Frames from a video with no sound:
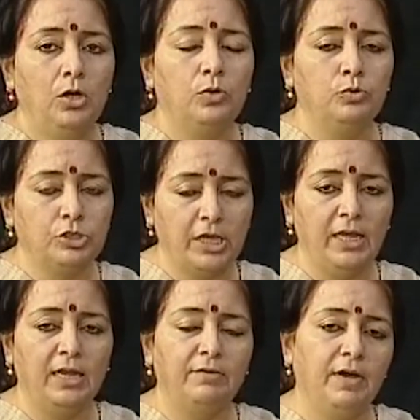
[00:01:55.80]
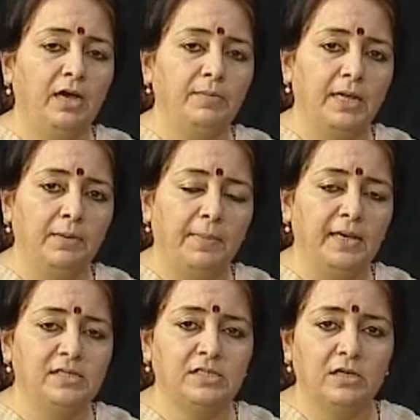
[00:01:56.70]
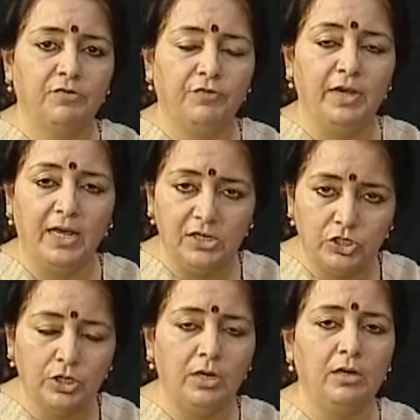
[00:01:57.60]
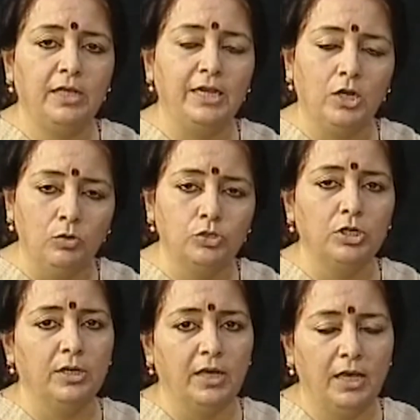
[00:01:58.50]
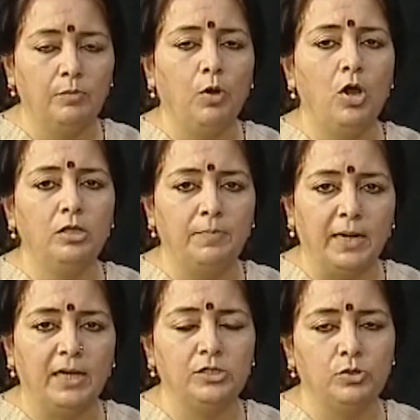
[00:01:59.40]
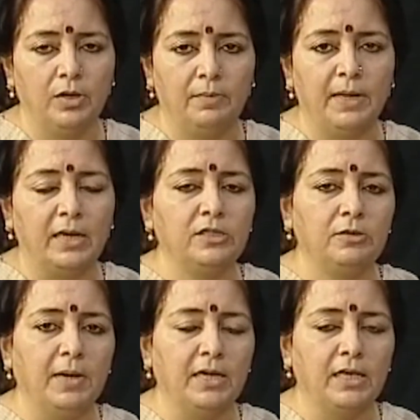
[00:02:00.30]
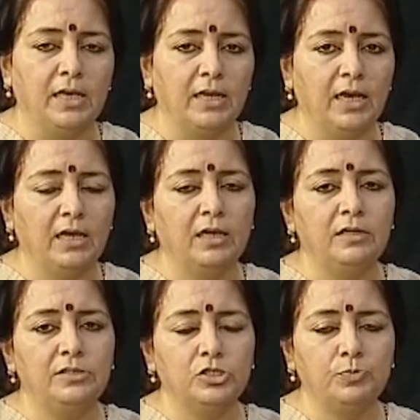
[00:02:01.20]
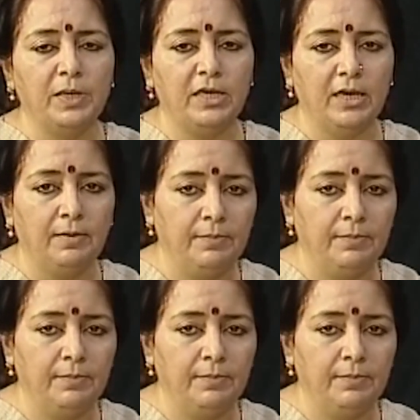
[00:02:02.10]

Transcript: उसके अलावा हमारे पास फाइनेंशियल uh, इंक्लूजन एक बहुत बड़ा जो हमारा थीमेटिक एरिया है जिसमें कि हम